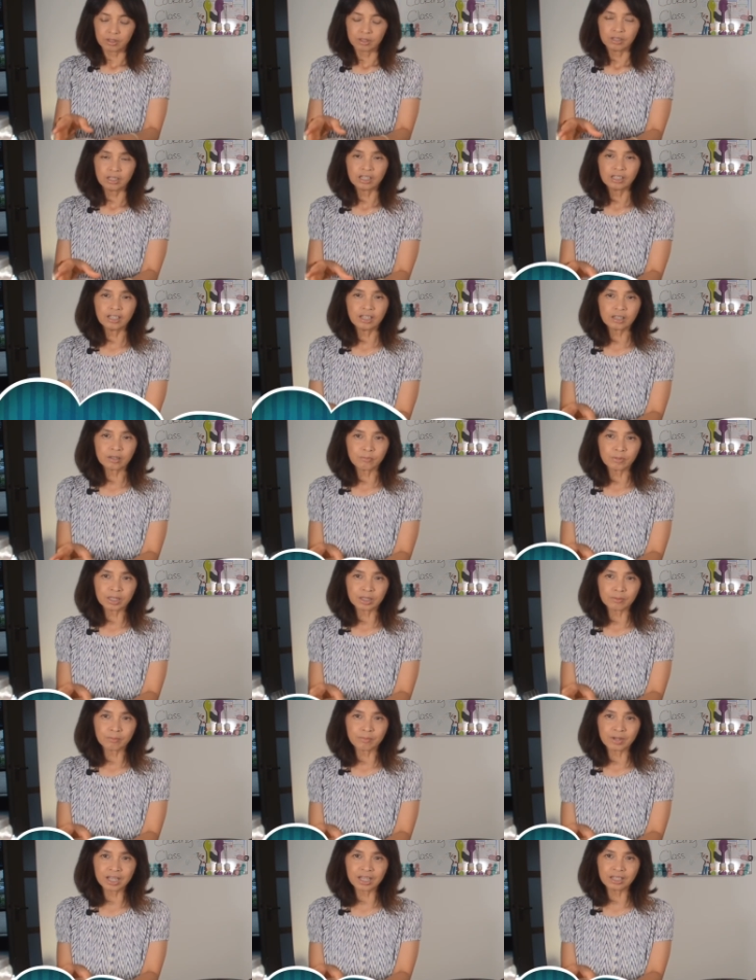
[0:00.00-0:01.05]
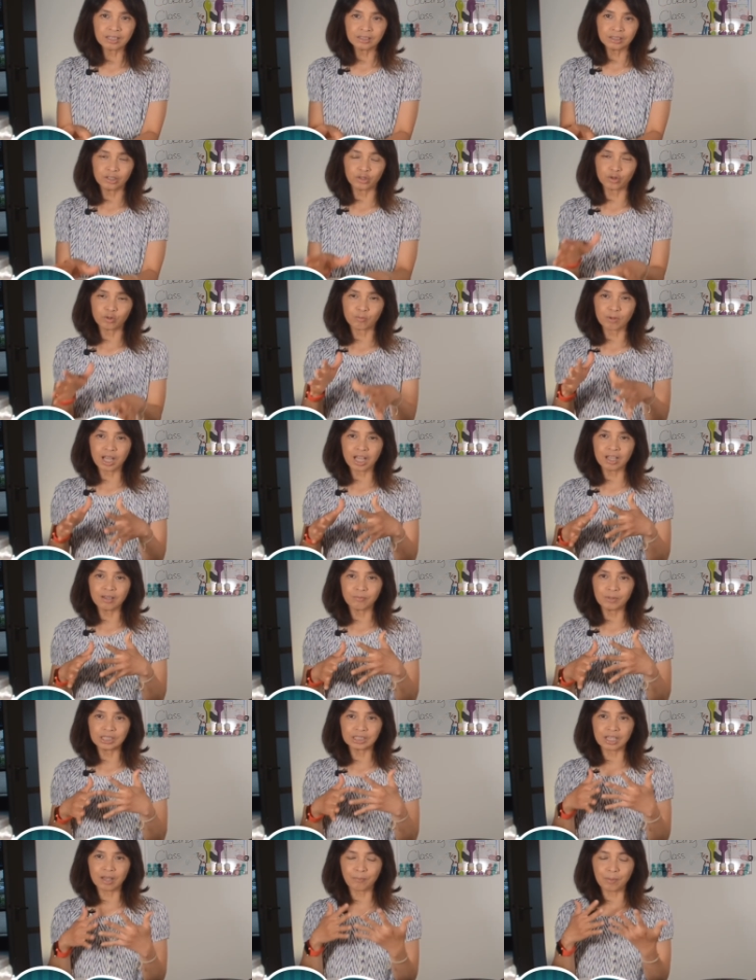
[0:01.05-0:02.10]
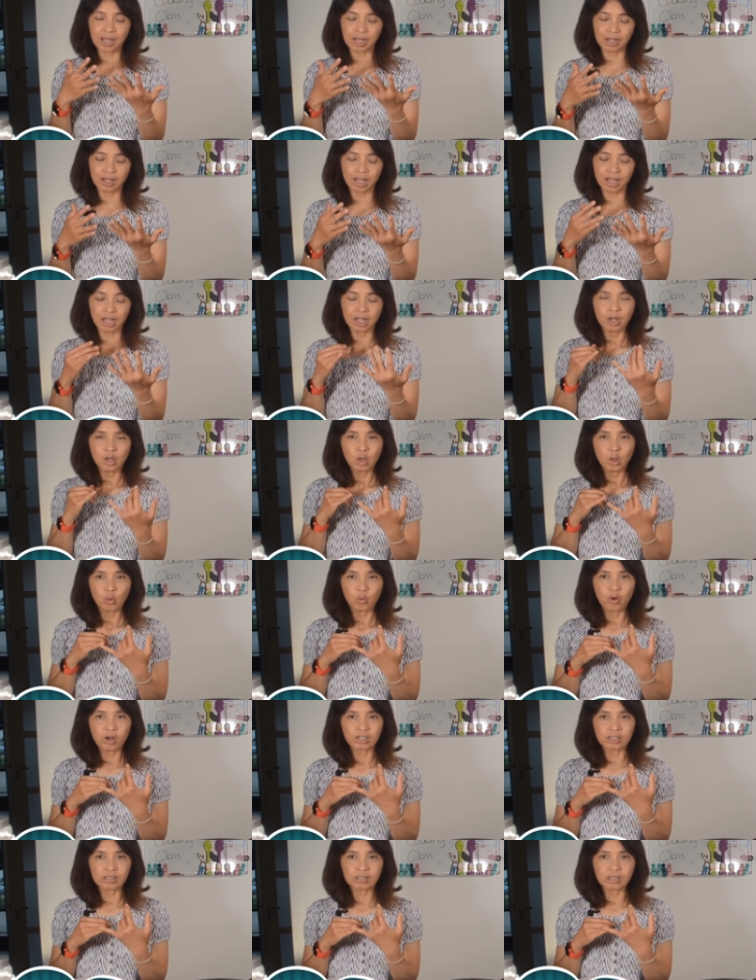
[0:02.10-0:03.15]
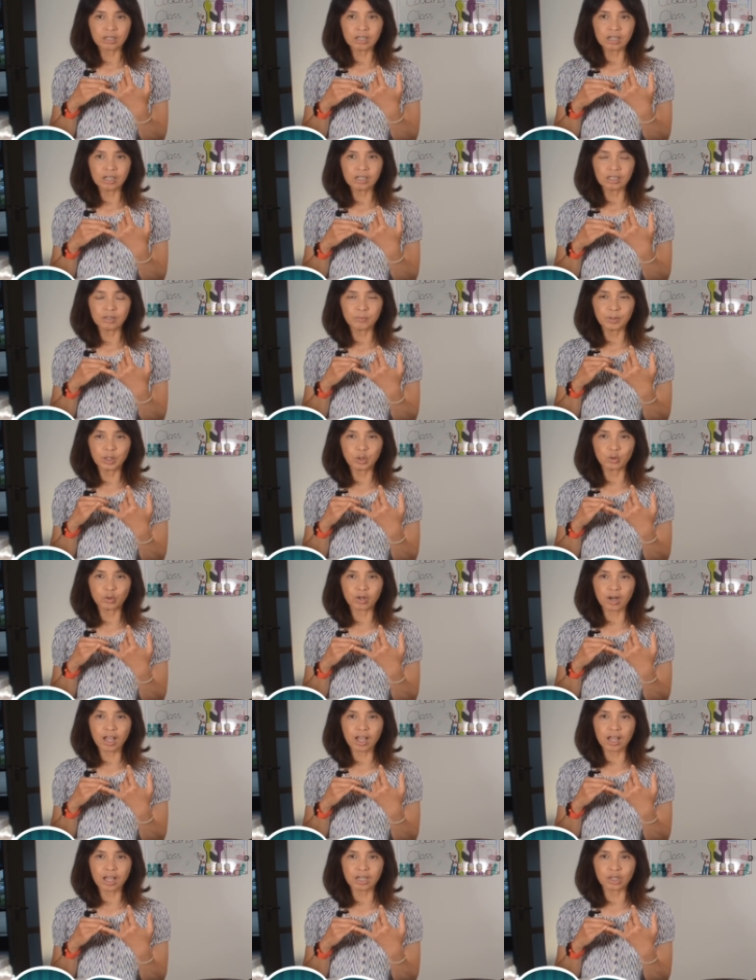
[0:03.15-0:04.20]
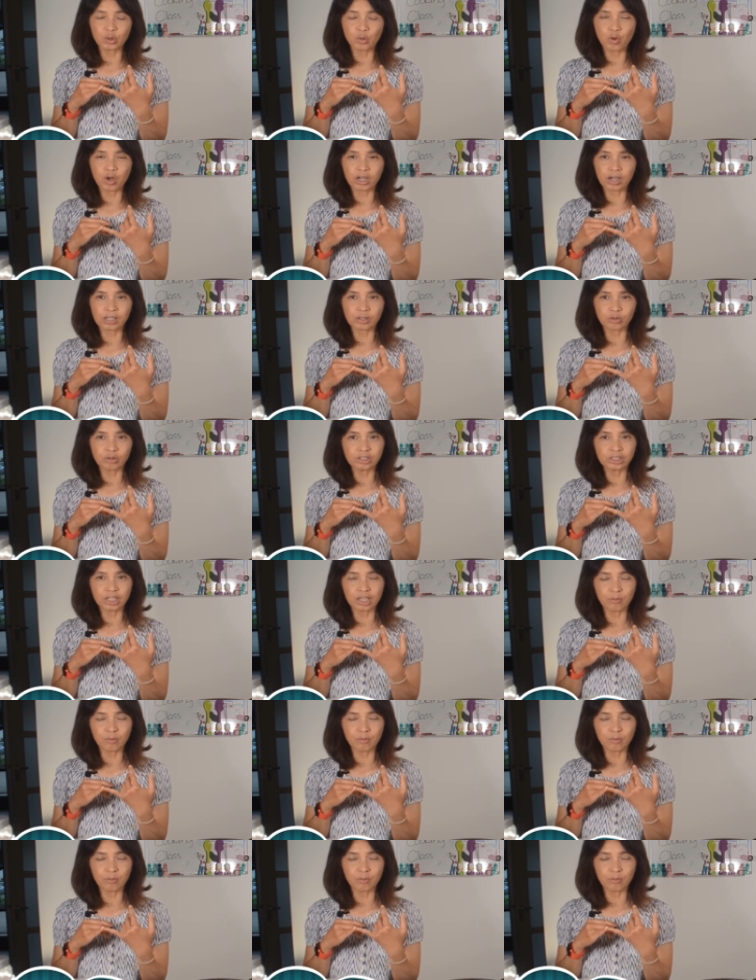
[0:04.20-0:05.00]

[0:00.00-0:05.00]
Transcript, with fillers: Jadi teman-teman di rumah bisa pakai wortel lebih kurang 250